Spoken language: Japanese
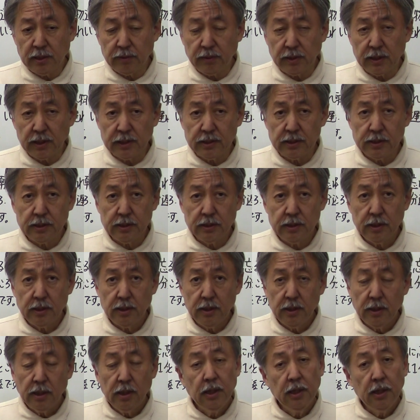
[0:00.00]
直樹です
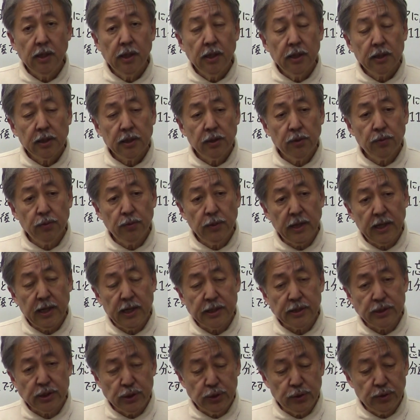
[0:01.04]
今日
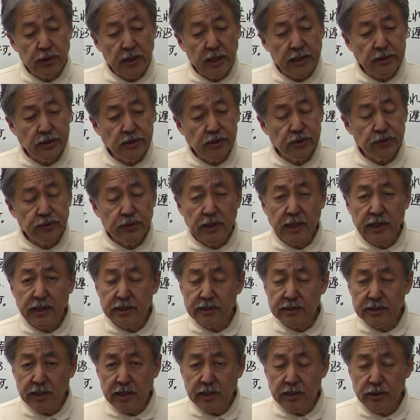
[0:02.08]
は中学受
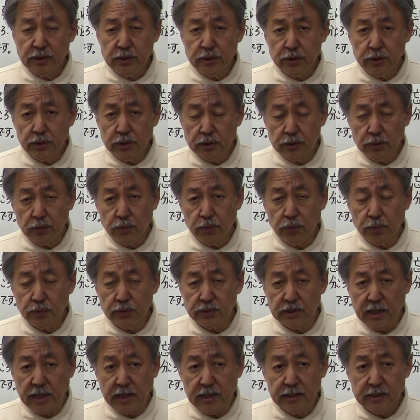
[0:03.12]
験算数基礎
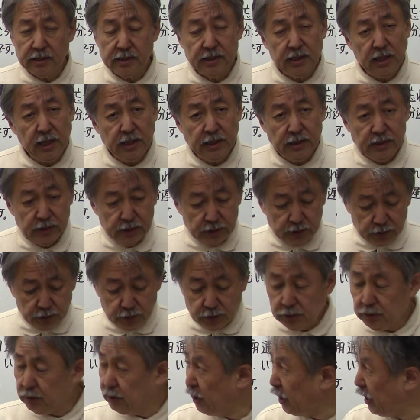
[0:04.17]
講座算
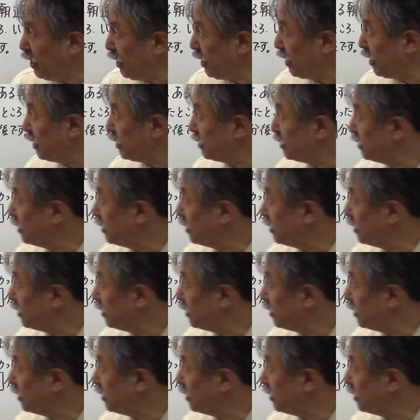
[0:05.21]
数速